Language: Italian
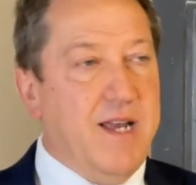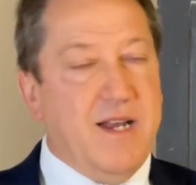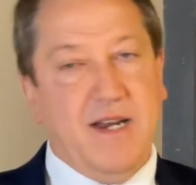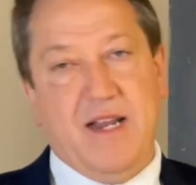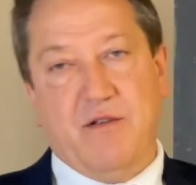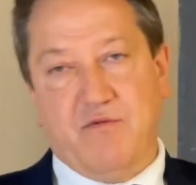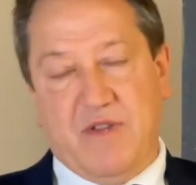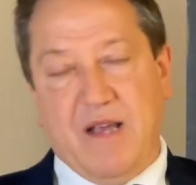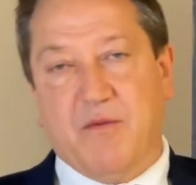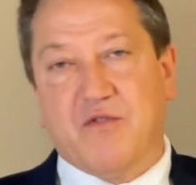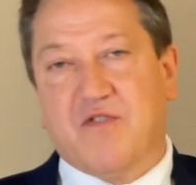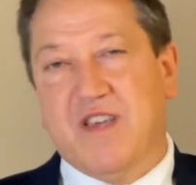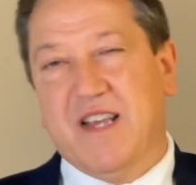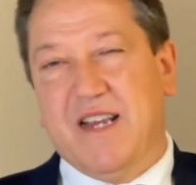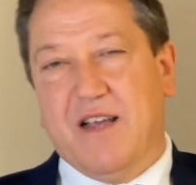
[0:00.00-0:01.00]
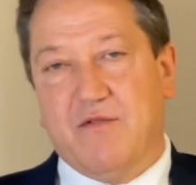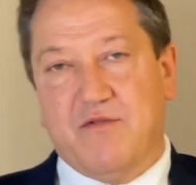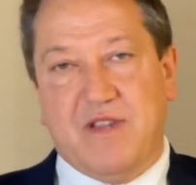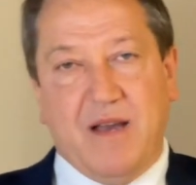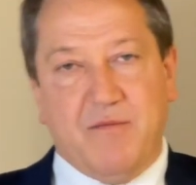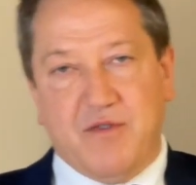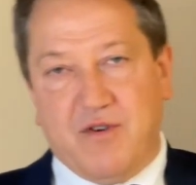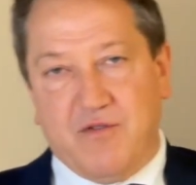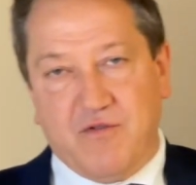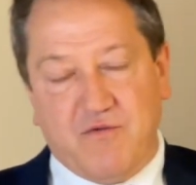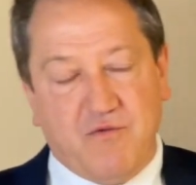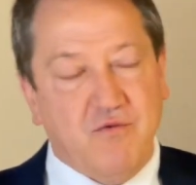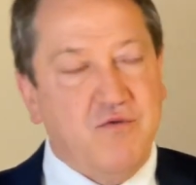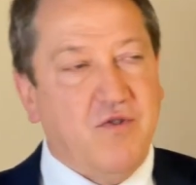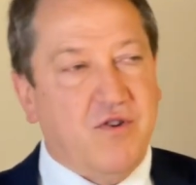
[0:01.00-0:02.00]
Li aiutiamo sì, li aiutiamo nello
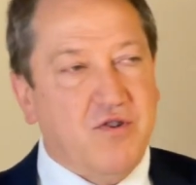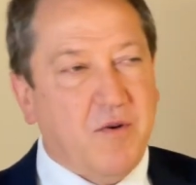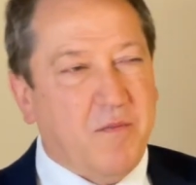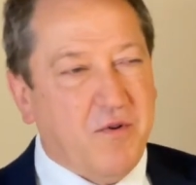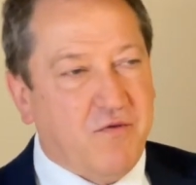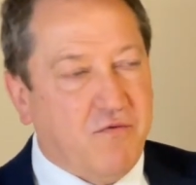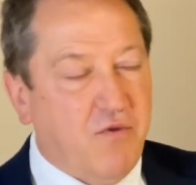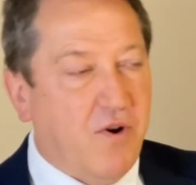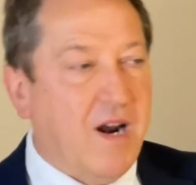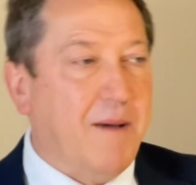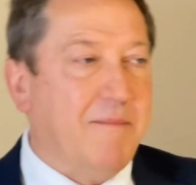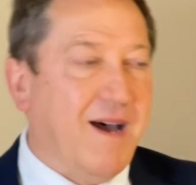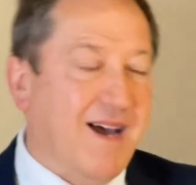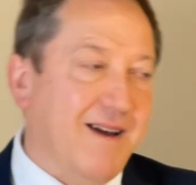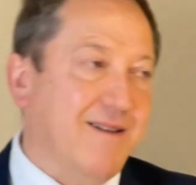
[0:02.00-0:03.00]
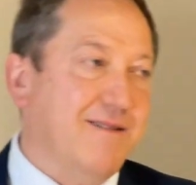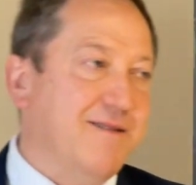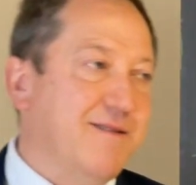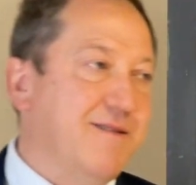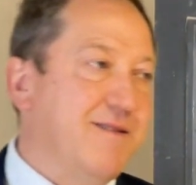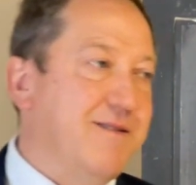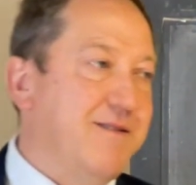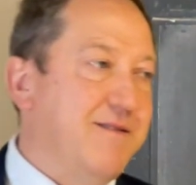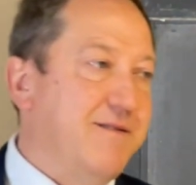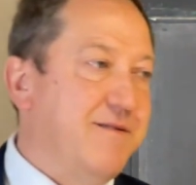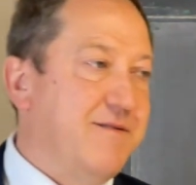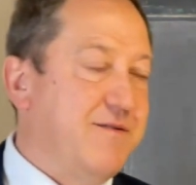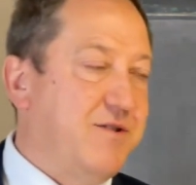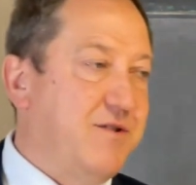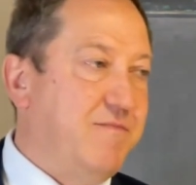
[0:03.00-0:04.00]
studio, nel dopo scuola, ma
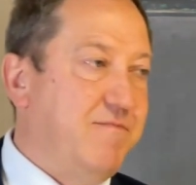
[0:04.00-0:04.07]
eh,